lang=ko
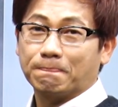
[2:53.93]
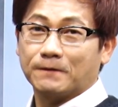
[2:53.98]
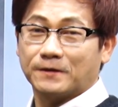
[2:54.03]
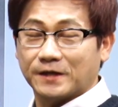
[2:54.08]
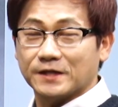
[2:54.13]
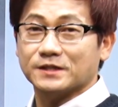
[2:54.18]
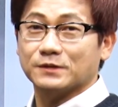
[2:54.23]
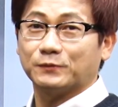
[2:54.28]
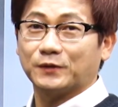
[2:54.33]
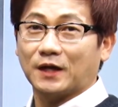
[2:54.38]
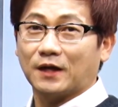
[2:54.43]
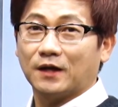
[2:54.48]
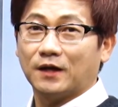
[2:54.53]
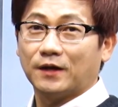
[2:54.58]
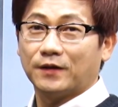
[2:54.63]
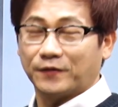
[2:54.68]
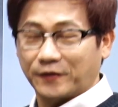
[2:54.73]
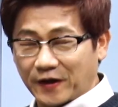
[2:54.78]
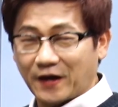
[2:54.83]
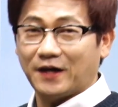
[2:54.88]
그랬습니다.
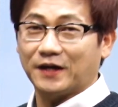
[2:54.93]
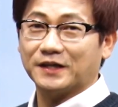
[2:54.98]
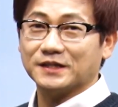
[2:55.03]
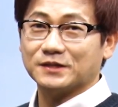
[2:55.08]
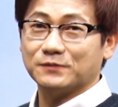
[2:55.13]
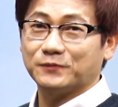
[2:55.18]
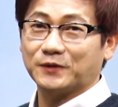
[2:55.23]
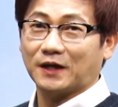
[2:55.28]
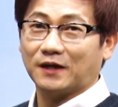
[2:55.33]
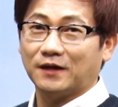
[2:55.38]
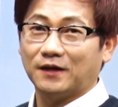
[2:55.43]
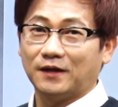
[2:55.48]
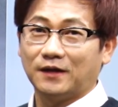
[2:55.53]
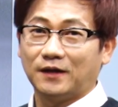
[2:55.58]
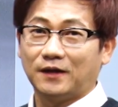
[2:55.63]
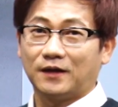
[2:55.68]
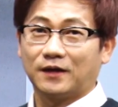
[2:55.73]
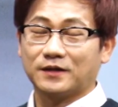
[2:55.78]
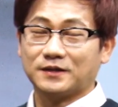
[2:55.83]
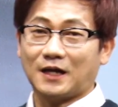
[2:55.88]
네 알겠습니다.
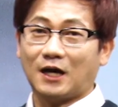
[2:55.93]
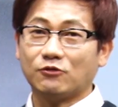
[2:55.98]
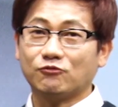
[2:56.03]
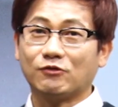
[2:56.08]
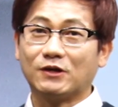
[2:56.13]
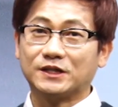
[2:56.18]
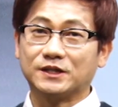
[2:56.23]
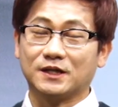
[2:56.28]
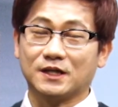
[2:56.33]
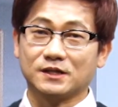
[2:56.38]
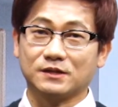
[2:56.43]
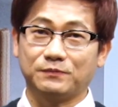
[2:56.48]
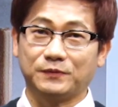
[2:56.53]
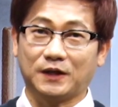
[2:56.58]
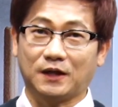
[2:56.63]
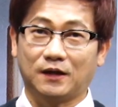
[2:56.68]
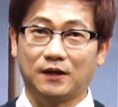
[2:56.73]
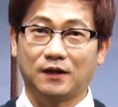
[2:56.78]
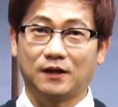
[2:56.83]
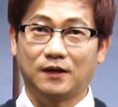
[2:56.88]
그래서 하루가
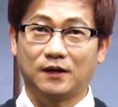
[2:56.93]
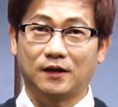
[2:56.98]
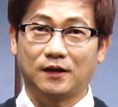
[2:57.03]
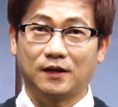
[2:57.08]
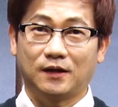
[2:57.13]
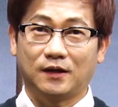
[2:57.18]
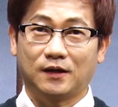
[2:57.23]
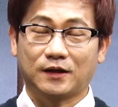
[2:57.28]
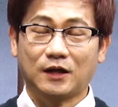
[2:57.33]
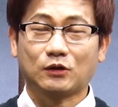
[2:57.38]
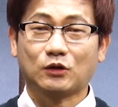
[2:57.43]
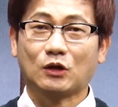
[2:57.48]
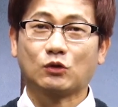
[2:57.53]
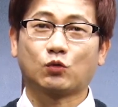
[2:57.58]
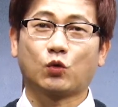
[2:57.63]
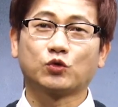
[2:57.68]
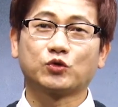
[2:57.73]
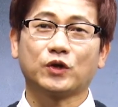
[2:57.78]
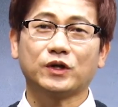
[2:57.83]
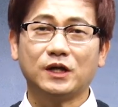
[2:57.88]
지났습니다. 그랬더니
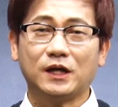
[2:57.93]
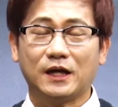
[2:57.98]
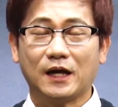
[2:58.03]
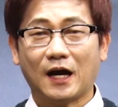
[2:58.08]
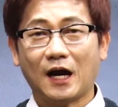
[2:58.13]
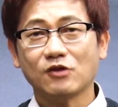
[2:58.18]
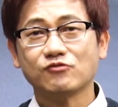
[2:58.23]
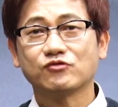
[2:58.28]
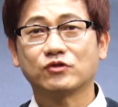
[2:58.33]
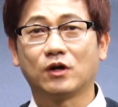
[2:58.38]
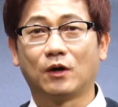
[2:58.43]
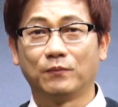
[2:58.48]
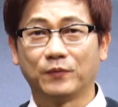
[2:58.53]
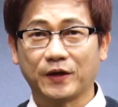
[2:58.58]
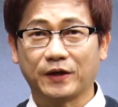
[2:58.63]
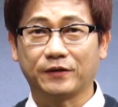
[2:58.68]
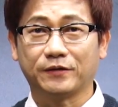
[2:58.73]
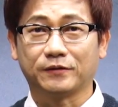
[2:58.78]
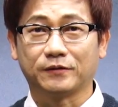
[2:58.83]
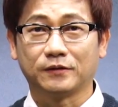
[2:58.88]
도저히 할 수가
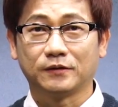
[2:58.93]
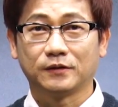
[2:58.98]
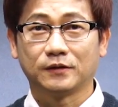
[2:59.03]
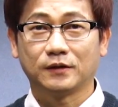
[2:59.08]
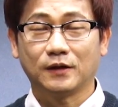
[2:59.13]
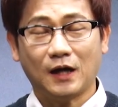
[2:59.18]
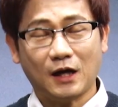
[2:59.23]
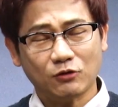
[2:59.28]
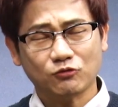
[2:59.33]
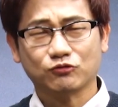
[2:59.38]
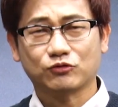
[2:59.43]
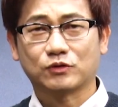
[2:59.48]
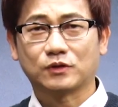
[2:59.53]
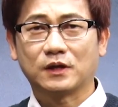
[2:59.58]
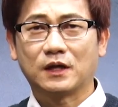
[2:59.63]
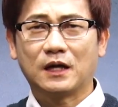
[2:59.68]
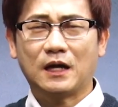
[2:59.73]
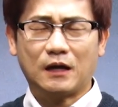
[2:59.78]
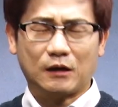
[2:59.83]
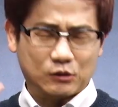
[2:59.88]
없네요. 하루
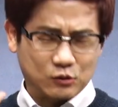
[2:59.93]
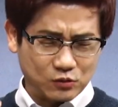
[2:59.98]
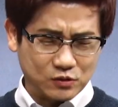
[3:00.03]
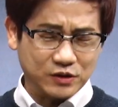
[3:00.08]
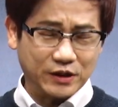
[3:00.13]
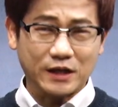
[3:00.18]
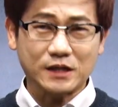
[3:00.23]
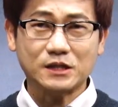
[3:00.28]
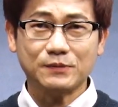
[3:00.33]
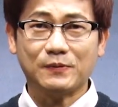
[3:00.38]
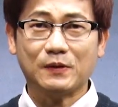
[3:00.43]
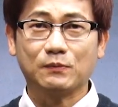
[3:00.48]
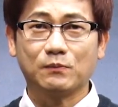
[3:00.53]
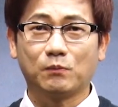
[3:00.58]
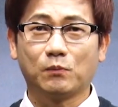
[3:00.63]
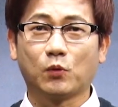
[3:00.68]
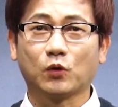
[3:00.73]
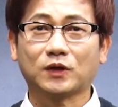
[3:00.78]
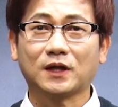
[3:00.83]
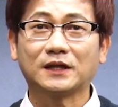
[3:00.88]
꿈끙했지만
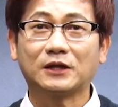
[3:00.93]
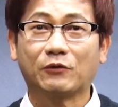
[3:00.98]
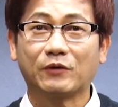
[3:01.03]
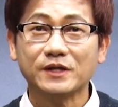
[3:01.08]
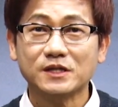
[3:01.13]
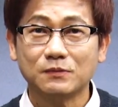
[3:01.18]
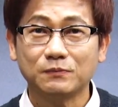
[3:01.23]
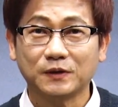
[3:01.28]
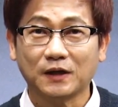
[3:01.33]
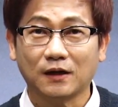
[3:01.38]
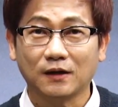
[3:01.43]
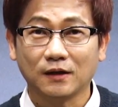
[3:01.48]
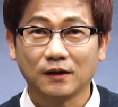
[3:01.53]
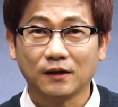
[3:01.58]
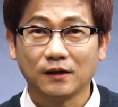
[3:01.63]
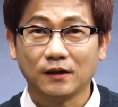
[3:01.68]
못한다고 했습니다.